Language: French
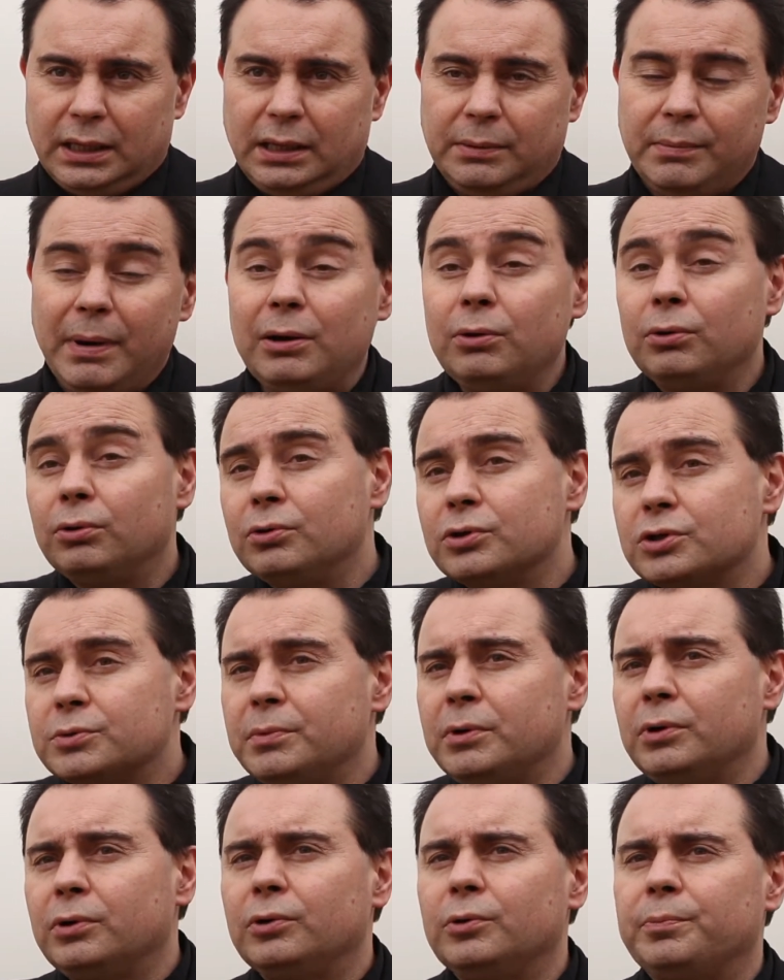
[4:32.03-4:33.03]
et
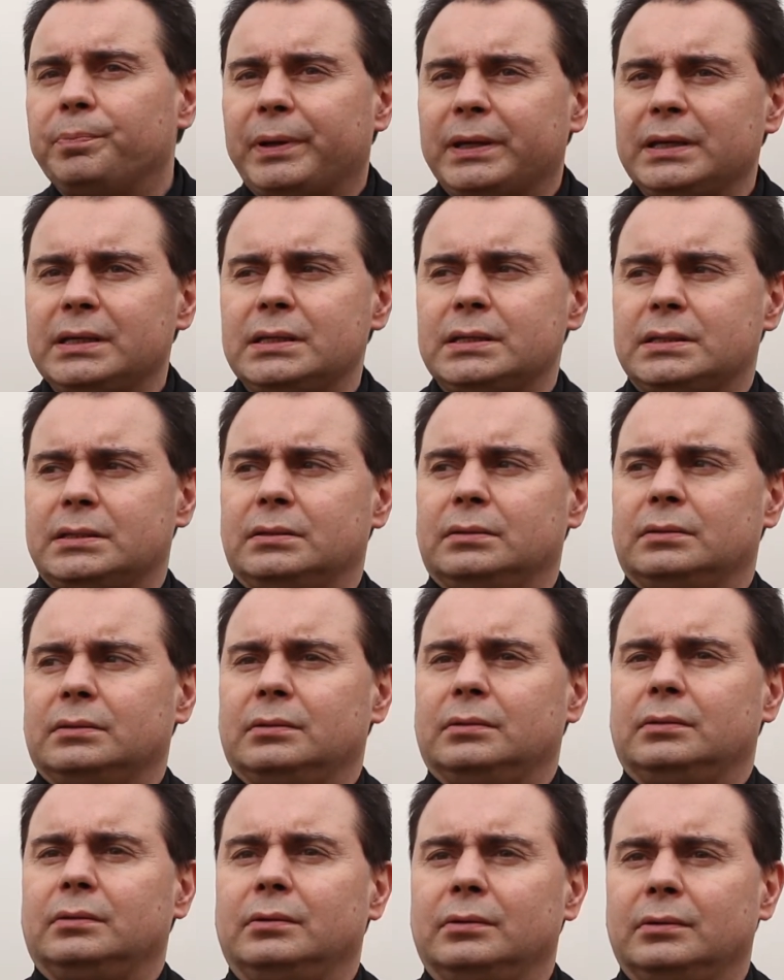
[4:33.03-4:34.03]
malheureusement reprises
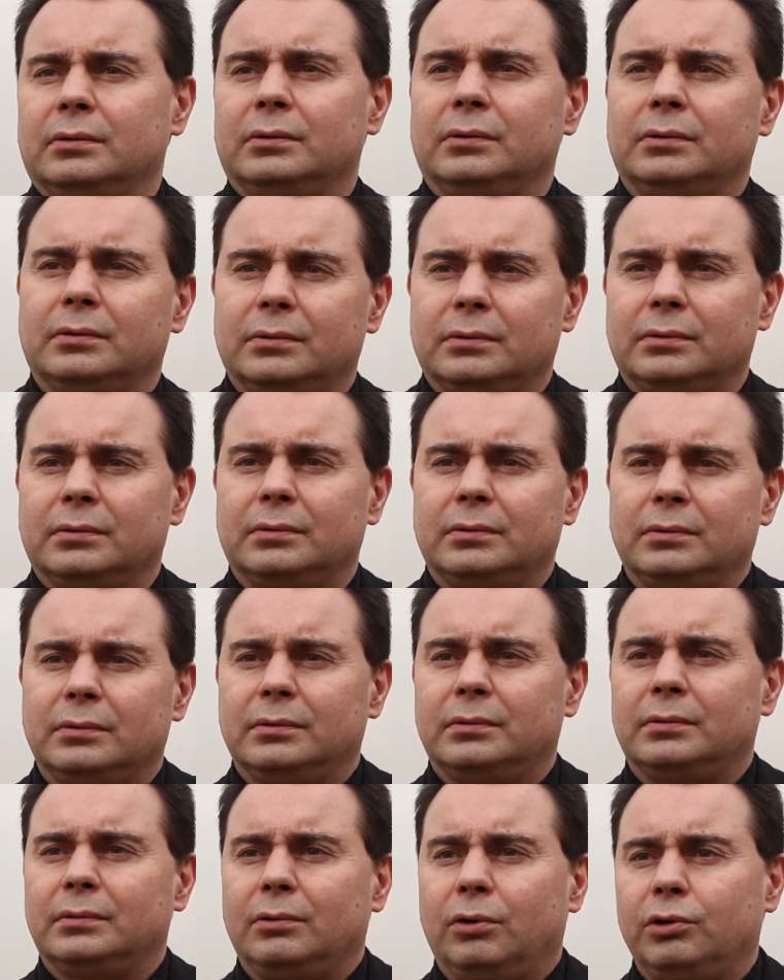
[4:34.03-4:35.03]

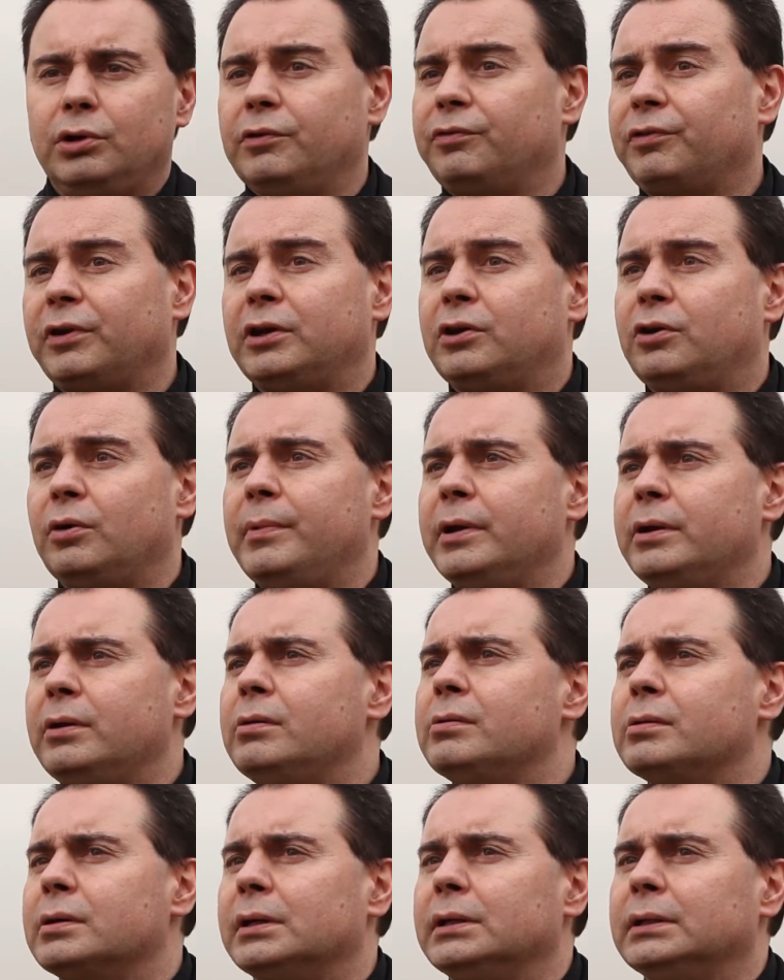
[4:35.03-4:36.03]
en Afrique comme
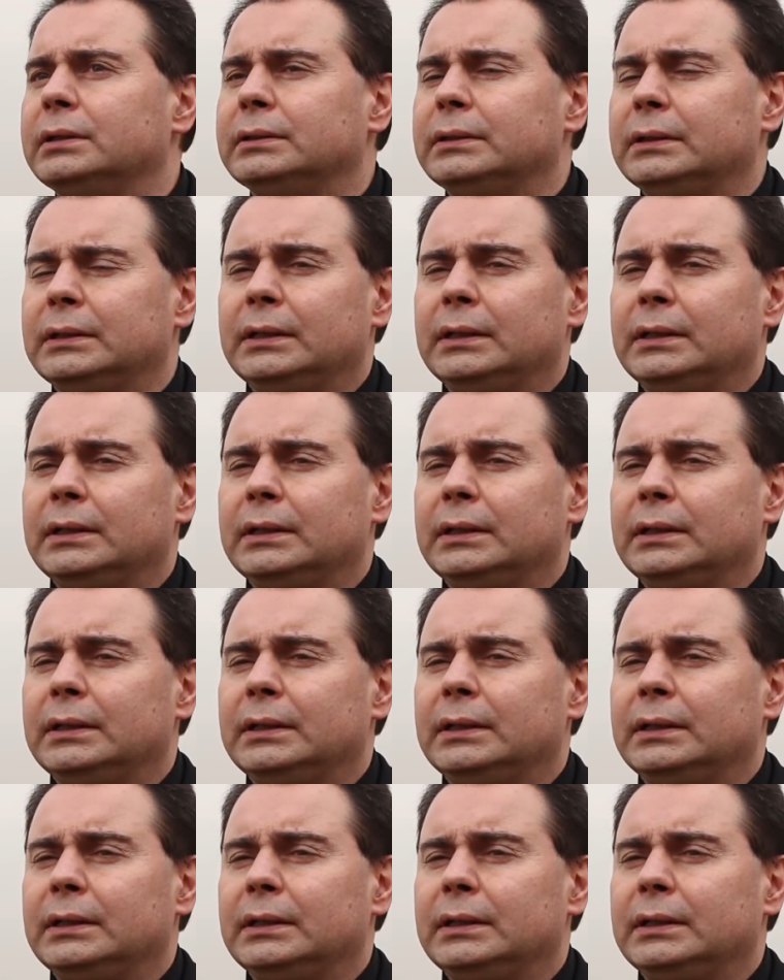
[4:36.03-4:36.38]
ailleurs, hein,